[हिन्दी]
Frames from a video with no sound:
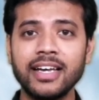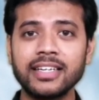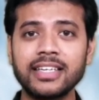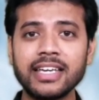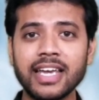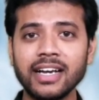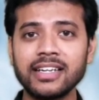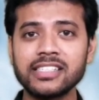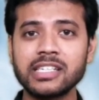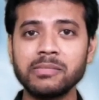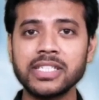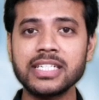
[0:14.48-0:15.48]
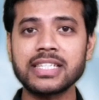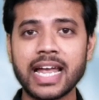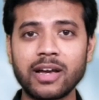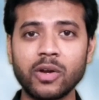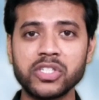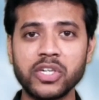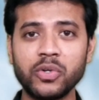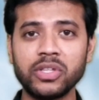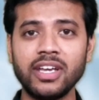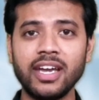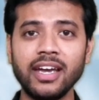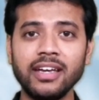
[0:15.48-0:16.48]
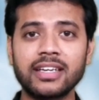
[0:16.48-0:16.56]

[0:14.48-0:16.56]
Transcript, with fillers: कि क्या कस्टमर की साइकोलॉजी होती है